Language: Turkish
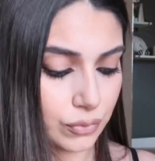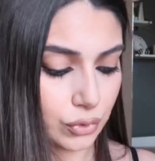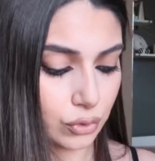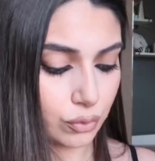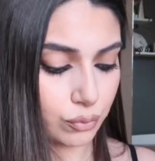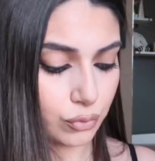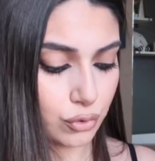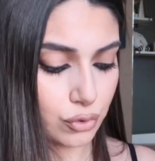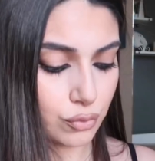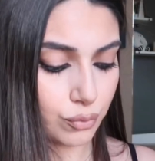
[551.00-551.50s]

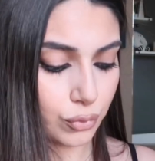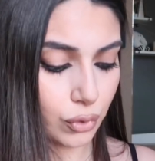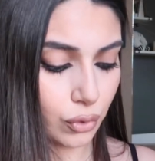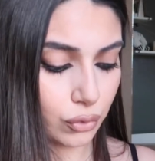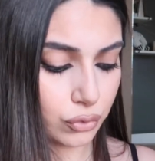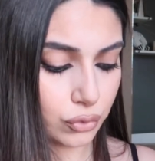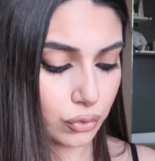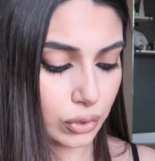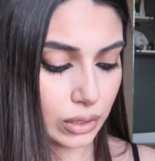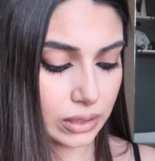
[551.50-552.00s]
Tüm yüzümü
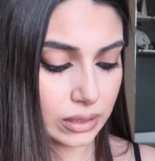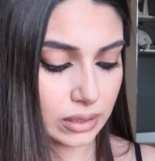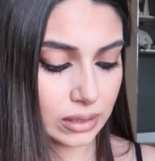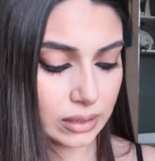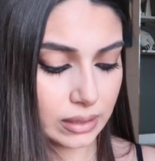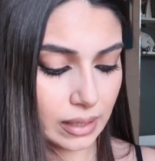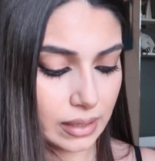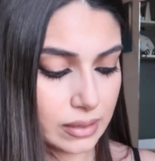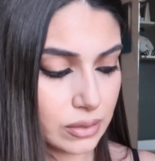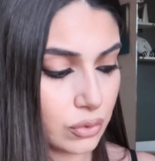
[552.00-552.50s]

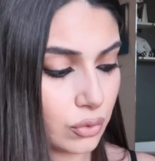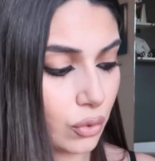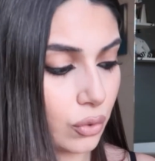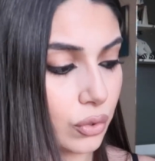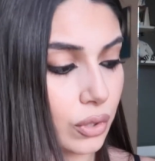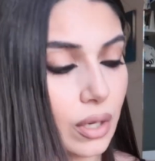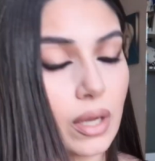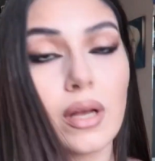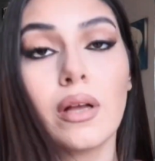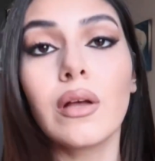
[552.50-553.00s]
kontrolledikten
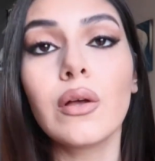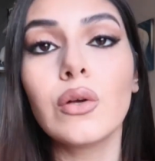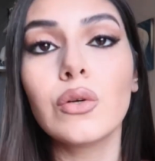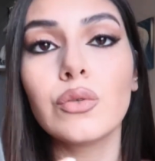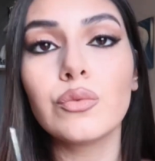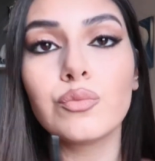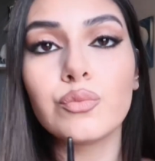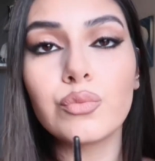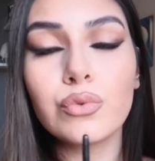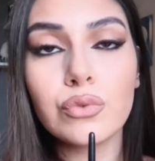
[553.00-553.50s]
sonra
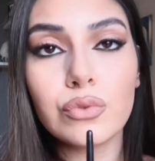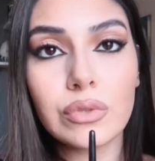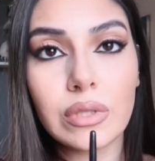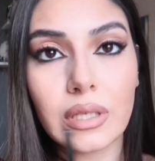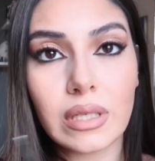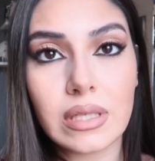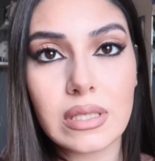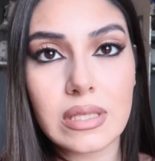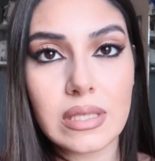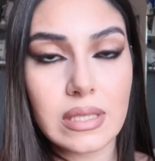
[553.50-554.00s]

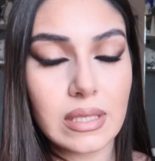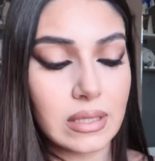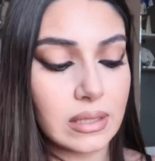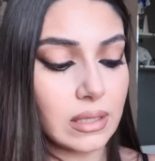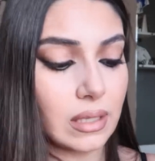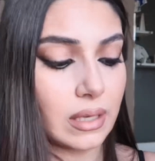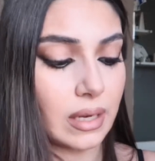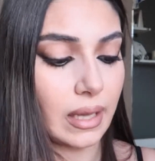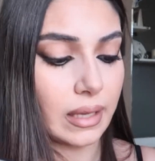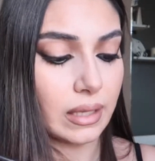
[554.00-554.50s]
buradaki
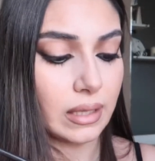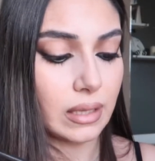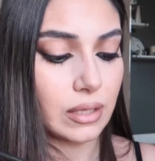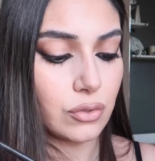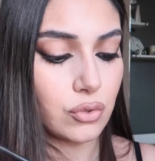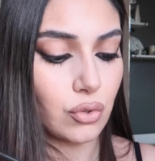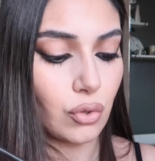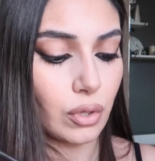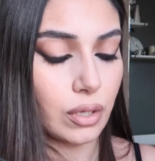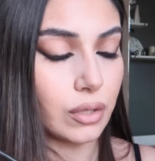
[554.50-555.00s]
sarı renkle
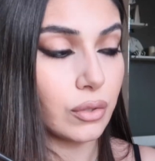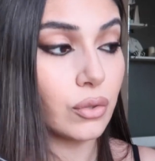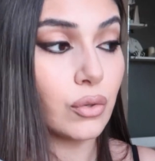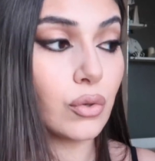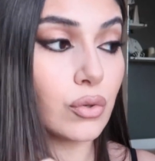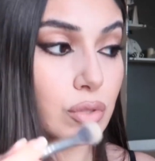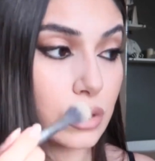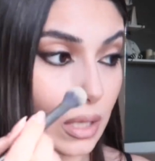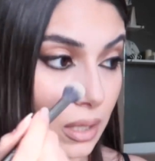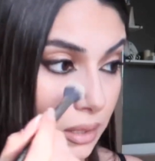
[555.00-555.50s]
şöyle
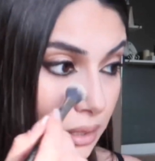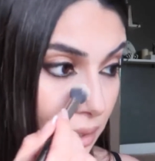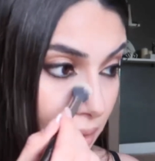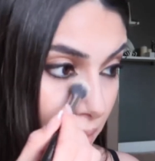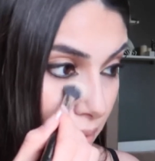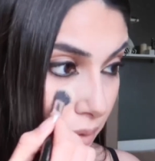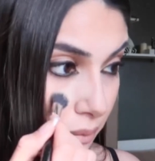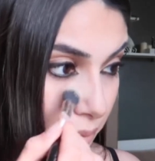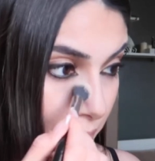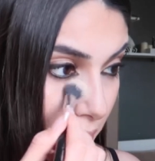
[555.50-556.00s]
göz
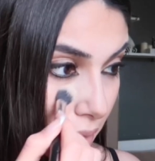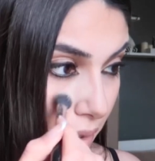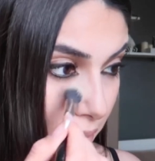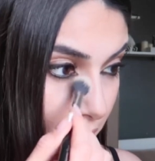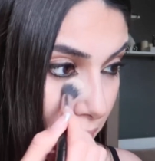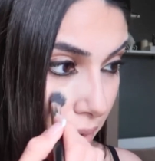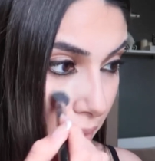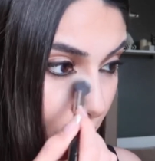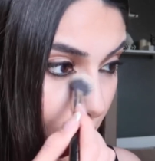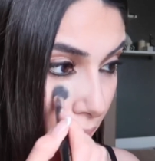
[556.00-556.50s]

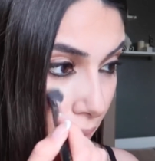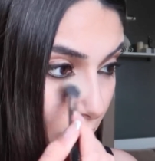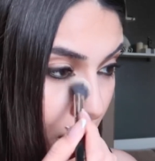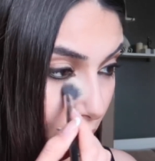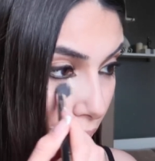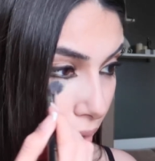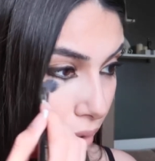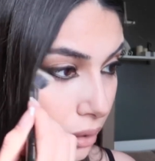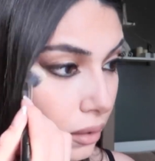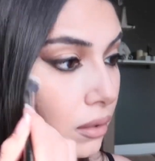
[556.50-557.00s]
altlarımdan da
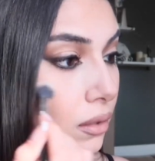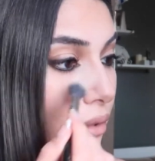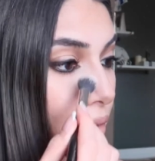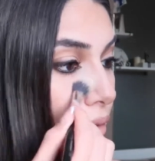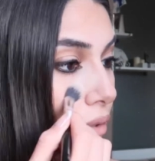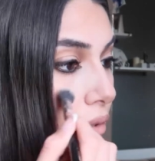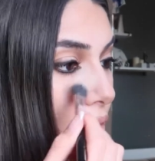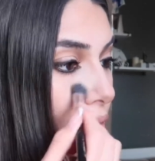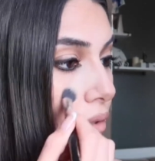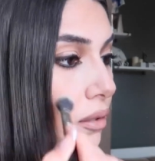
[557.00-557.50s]

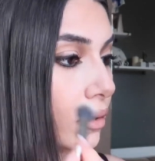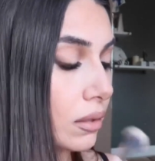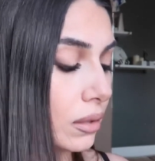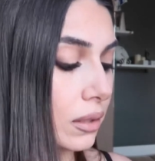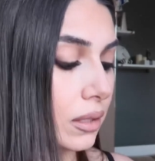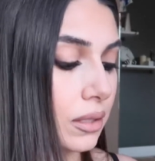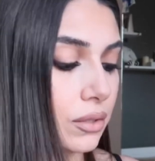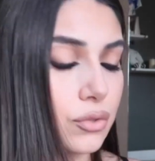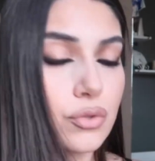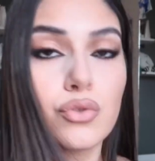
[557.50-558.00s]

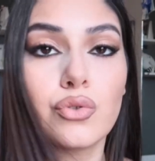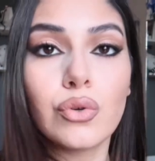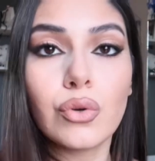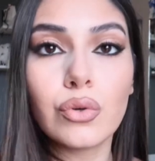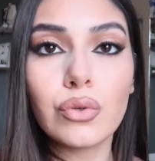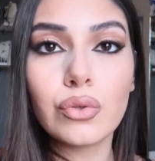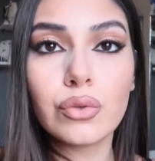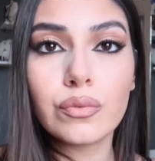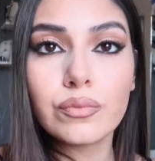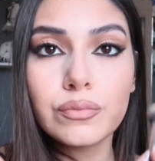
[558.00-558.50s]

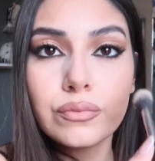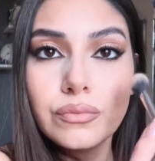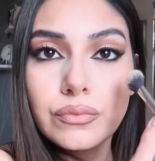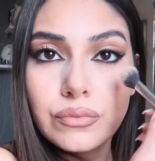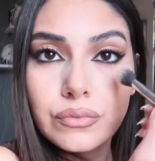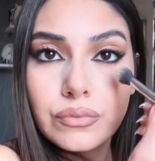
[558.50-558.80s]
geçiyorum.